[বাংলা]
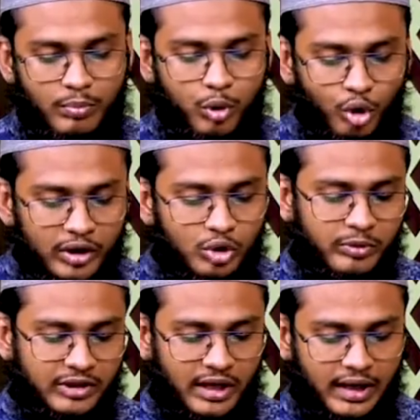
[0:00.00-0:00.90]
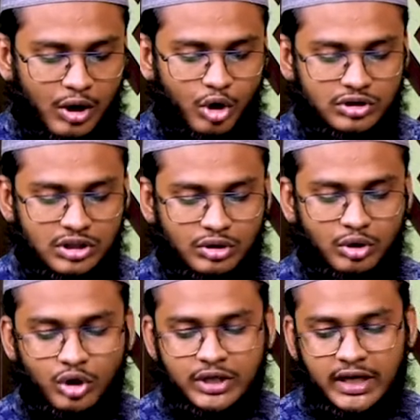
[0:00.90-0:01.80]
ভুলে ডুবে থাকা অচেতন
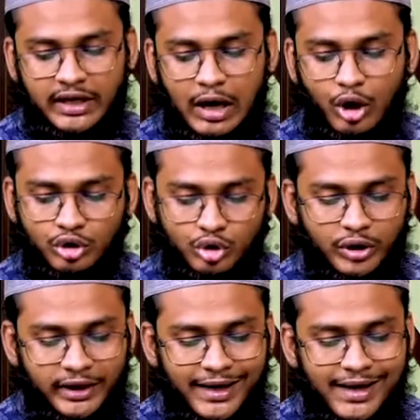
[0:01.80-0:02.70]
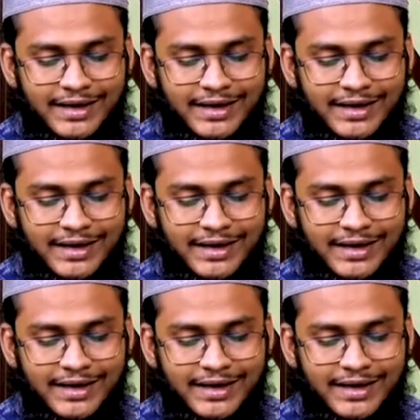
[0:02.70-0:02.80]
হয়ে থাকা অন্তরকে